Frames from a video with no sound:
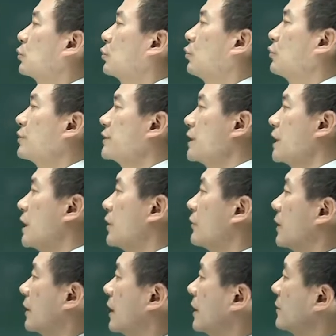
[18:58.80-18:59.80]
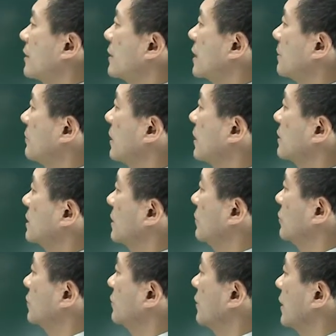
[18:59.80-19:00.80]
동시행 관계에 있는 쌍방 채무
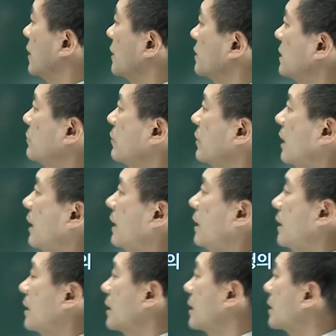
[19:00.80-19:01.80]
중어한 채무가